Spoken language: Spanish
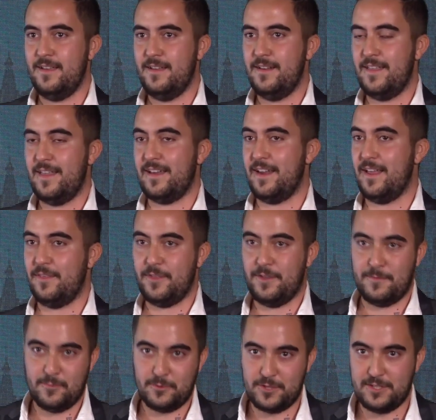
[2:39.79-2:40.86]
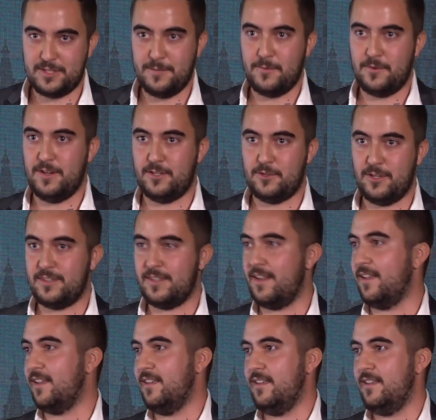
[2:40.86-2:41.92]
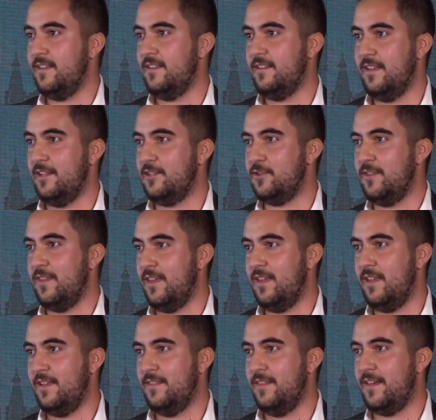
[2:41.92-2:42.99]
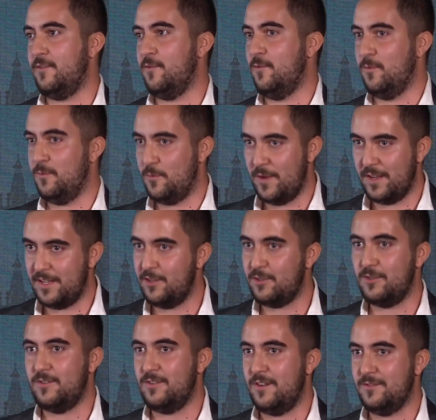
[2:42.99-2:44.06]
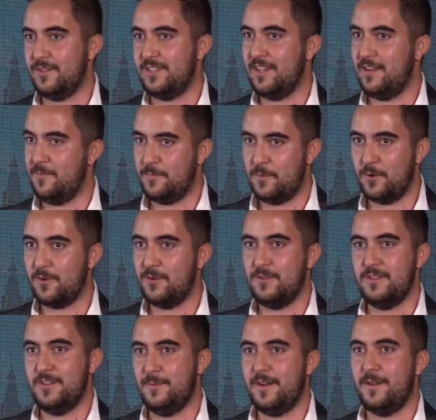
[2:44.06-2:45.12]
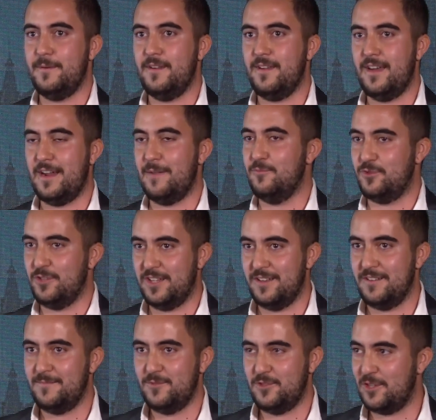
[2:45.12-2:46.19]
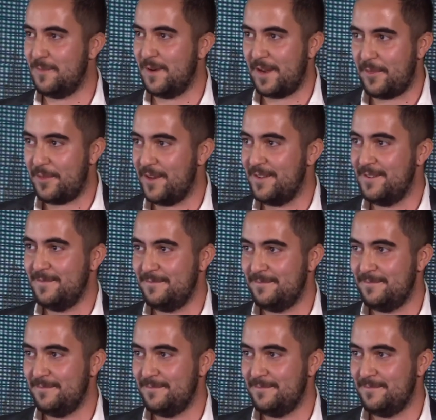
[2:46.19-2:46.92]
Nada, agradeceros muchísimo el hecho de estar aquí y el hecho de dar un huequito, aunque sea un poco y breve, a la música. Muchísimas gracias.